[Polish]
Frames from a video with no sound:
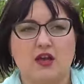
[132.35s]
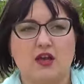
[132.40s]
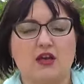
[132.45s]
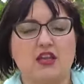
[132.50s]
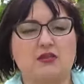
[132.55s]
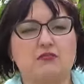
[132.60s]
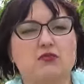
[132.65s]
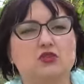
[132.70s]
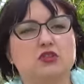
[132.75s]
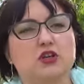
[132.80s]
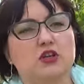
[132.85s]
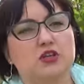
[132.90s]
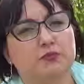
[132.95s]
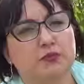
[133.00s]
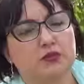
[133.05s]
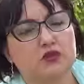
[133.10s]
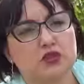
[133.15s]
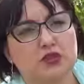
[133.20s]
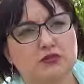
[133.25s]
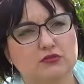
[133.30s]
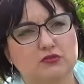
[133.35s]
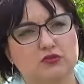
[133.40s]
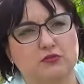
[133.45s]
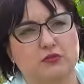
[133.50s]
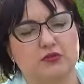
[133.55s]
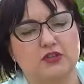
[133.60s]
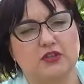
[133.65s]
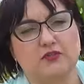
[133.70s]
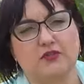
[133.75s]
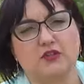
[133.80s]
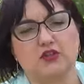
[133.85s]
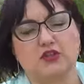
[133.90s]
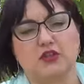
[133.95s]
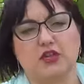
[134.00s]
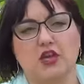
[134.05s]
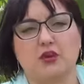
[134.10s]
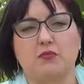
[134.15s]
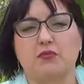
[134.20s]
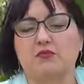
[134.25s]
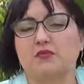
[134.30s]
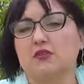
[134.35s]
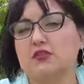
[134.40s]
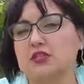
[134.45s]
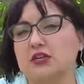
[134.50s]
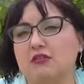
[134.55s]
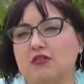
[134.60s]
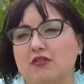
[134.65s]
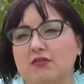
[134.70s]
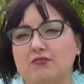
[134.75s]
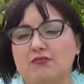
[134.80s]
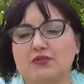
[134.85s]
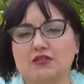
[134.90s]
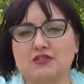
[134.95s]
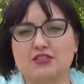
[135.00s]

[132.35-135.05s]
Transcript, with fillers: Ale może od początku, ponieważ tak jak powiedziałam,